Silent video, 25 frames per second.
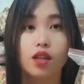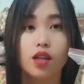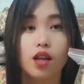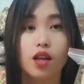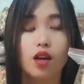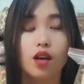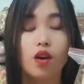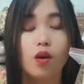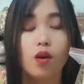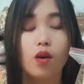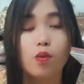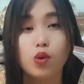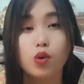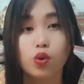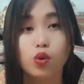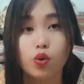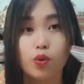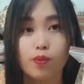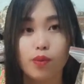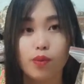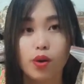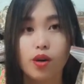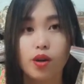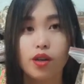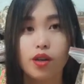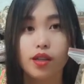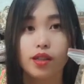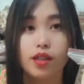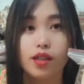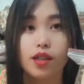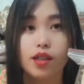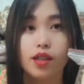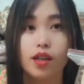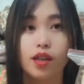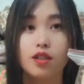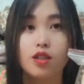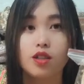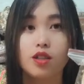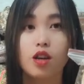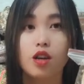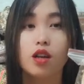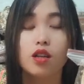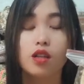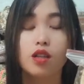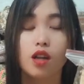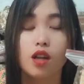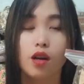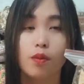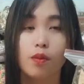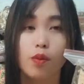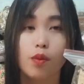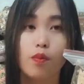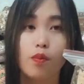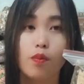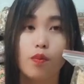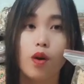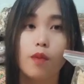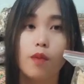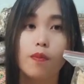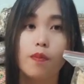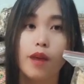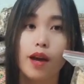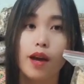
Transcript: thế ở mua tụ mó hay tiền cho khán giả mua mó